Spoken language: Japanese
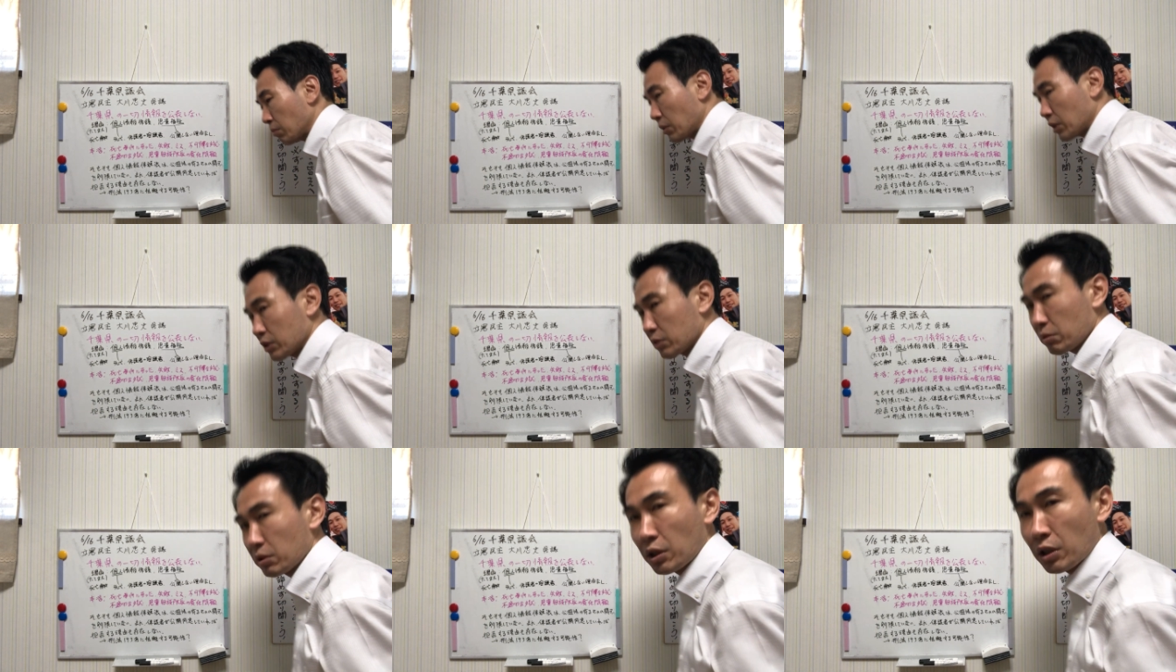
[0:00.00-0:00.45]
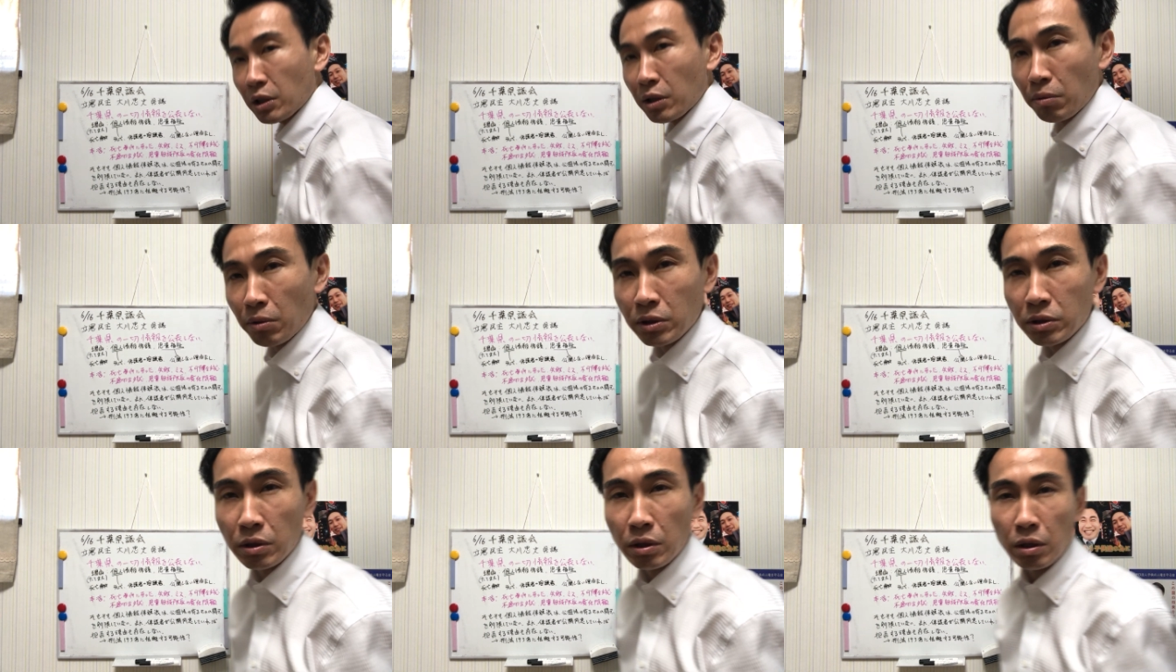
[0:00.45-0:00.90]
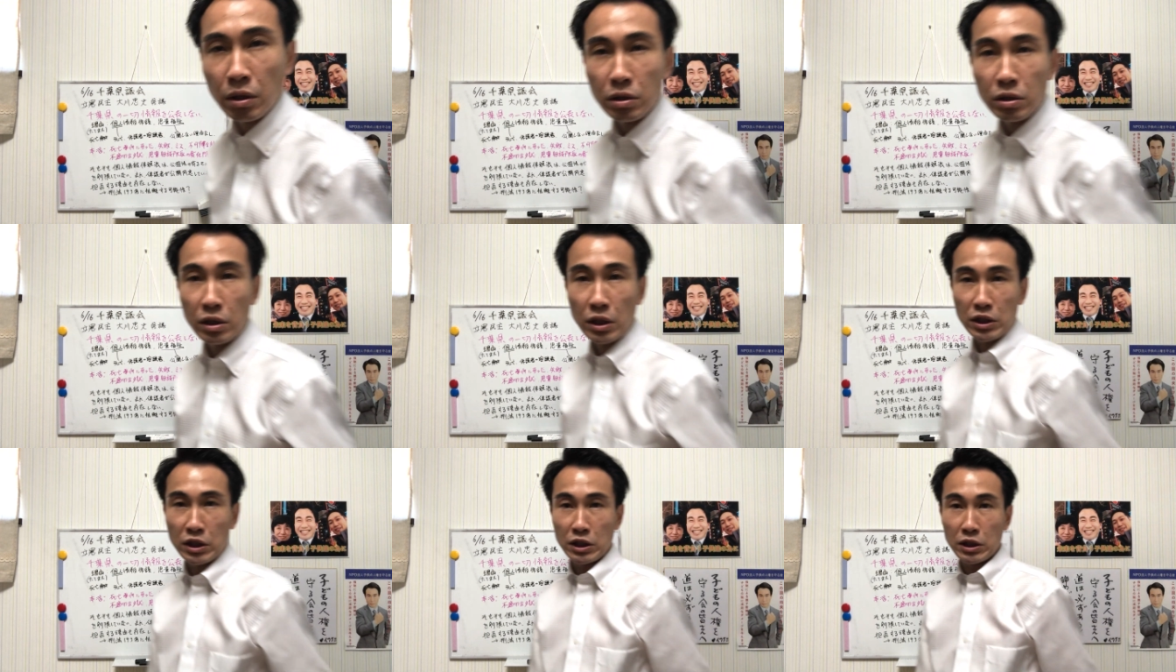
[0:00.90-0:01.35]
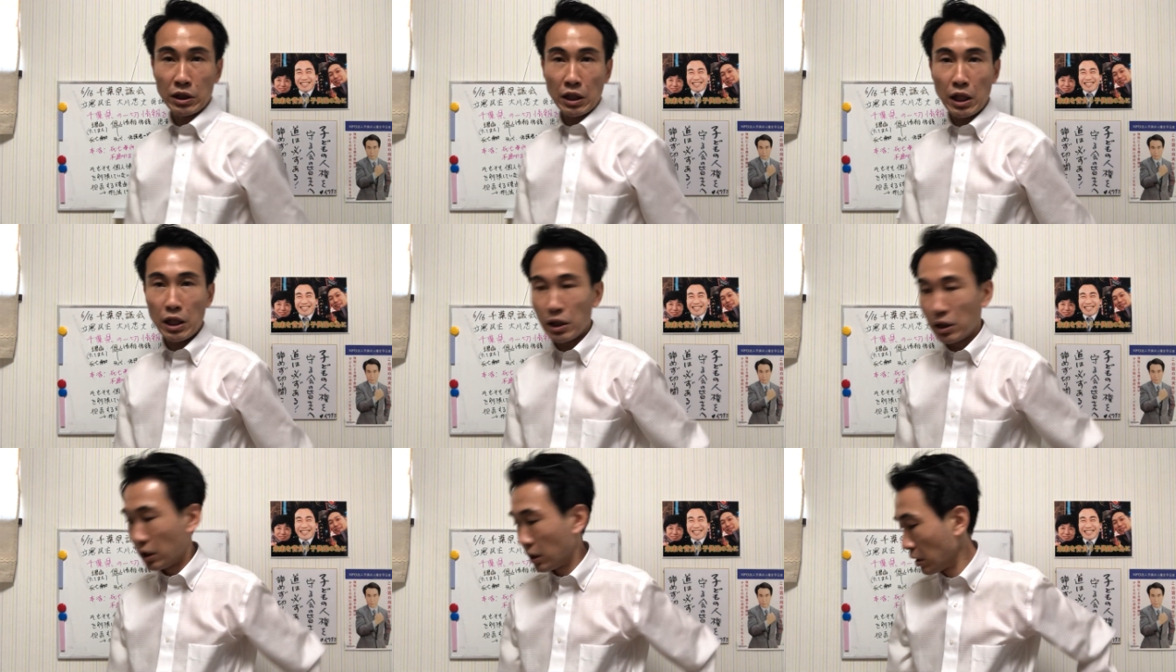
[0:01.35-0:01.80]
真面目にやってますよって感じです
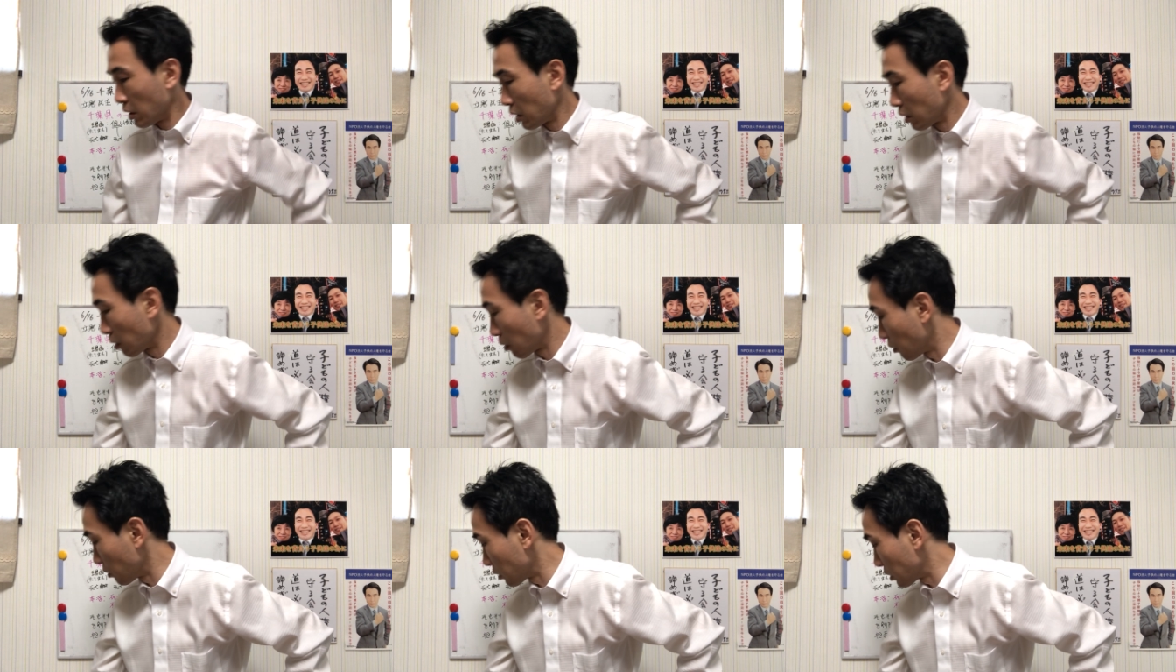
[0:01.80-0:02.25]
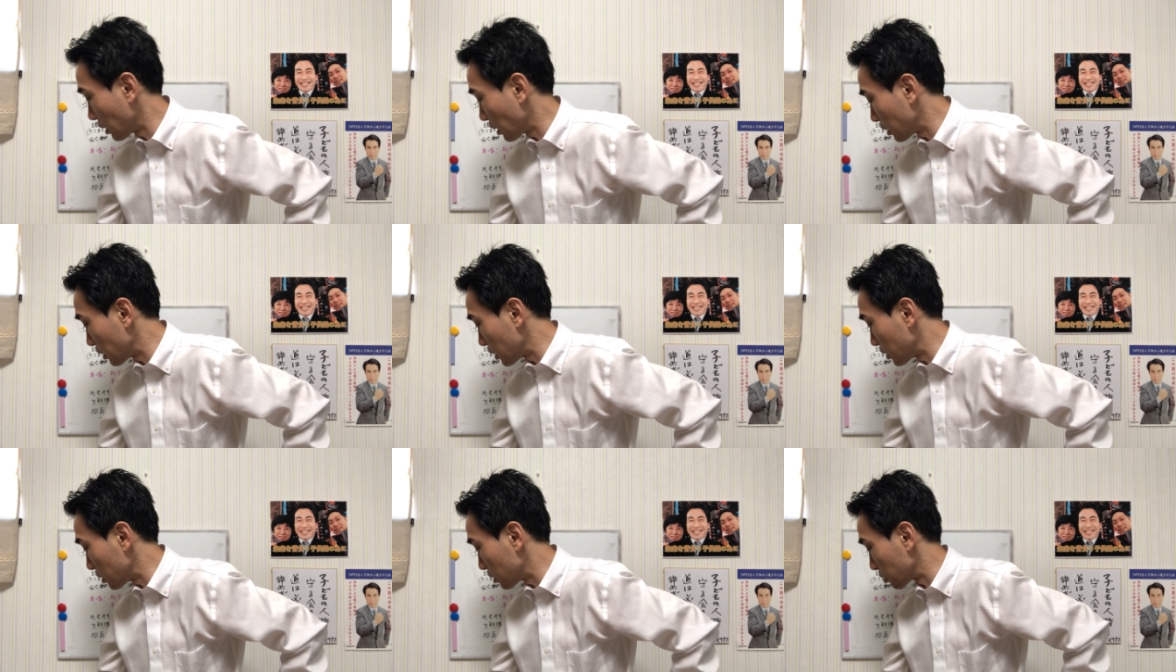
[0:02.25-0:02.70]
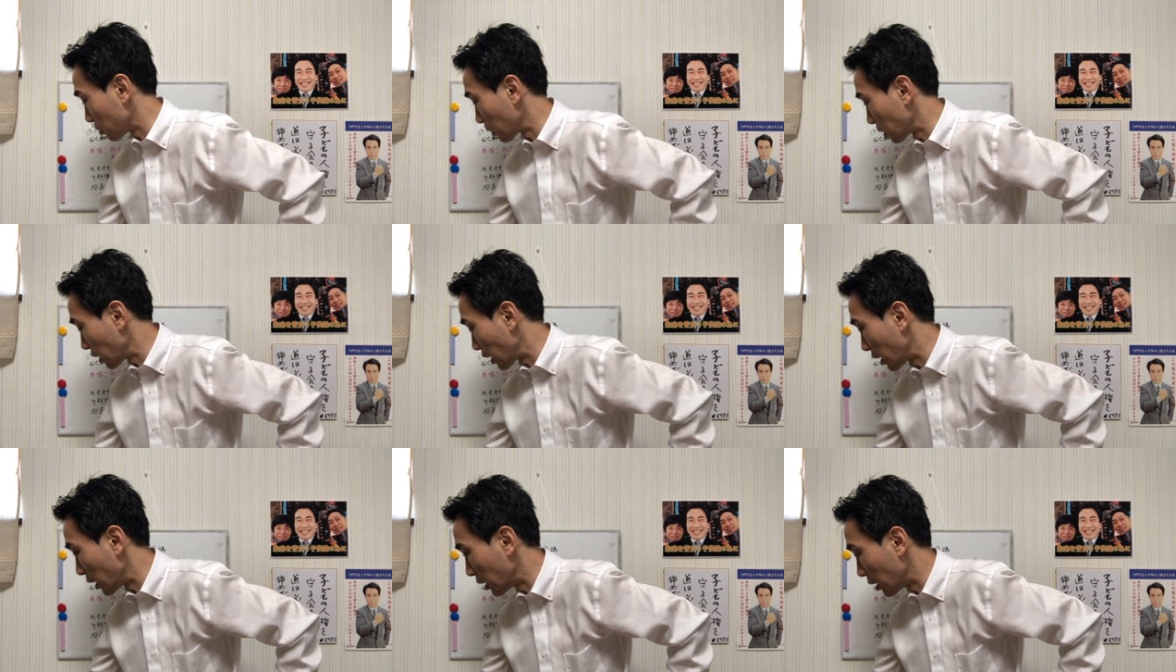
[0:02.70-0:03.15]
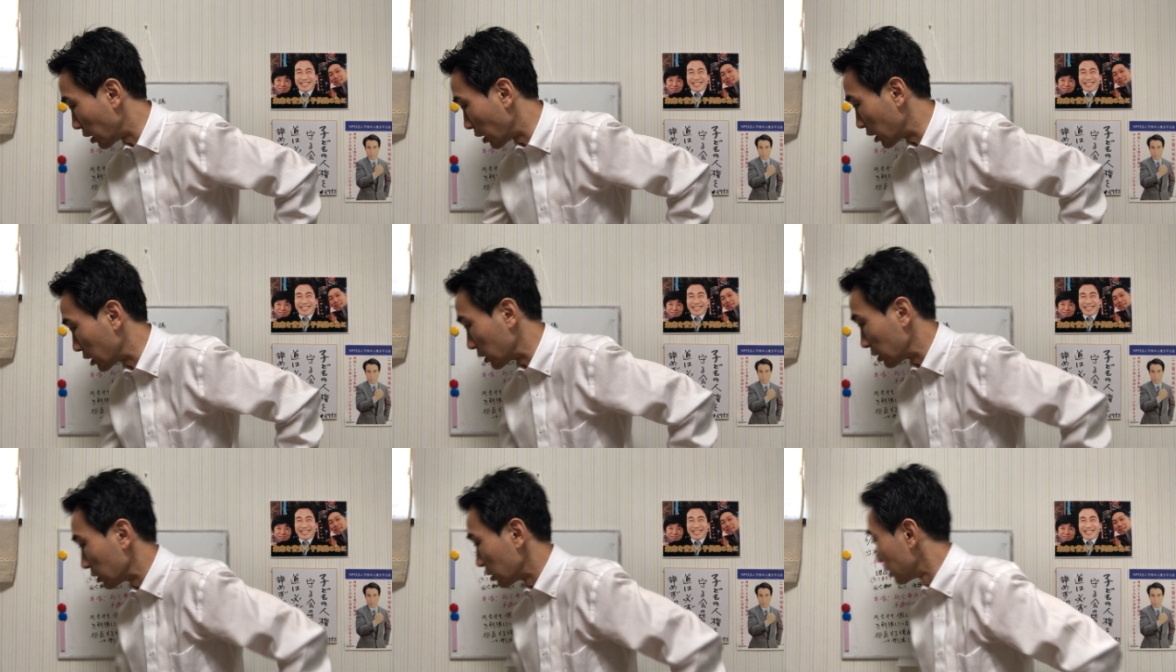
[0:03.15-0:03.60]
かこんなんでいいんでしょうかねはい